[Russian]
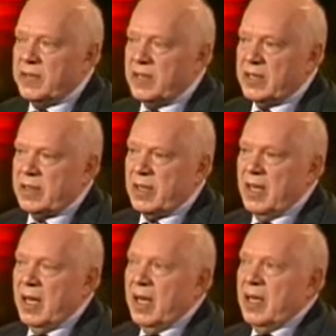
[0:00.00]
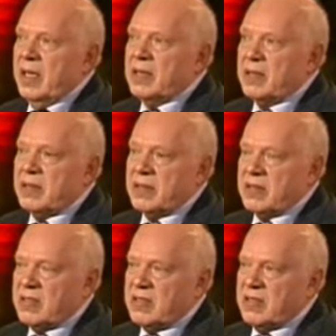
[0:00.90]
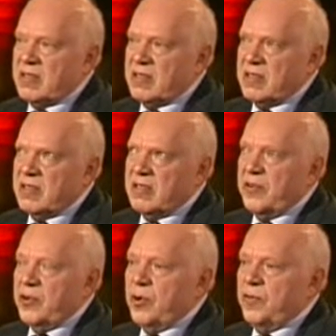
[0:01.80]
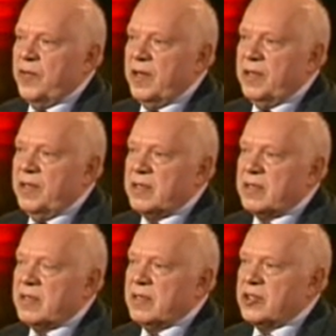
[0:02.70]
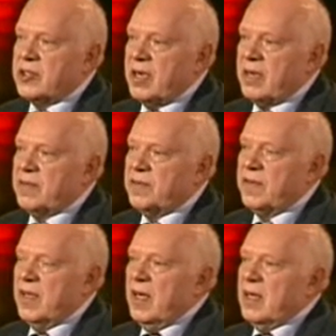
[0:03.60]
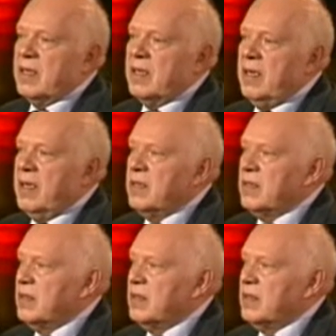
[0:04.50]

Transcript: театра. Это Царев, Ильинский, Жаров, э, Леонид